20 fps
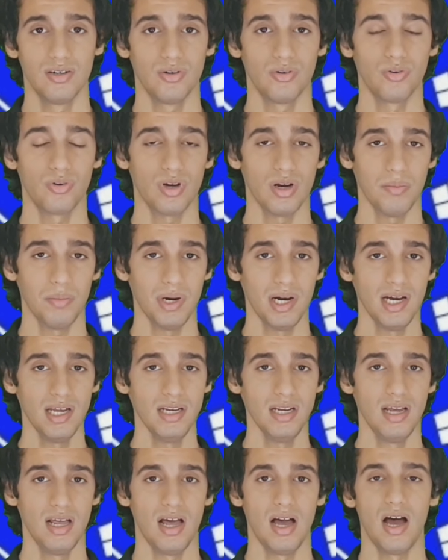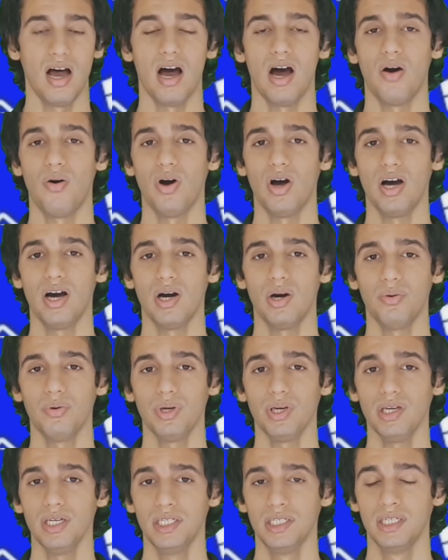وكمان
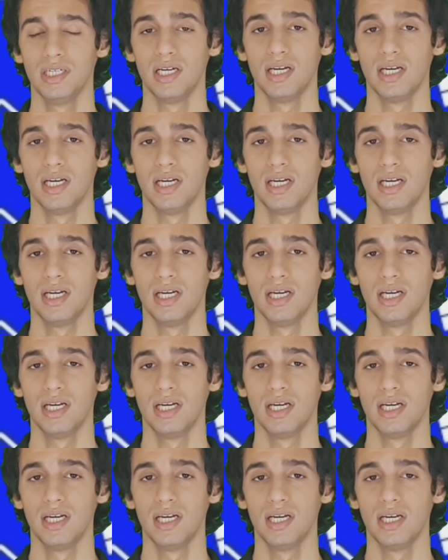هواوي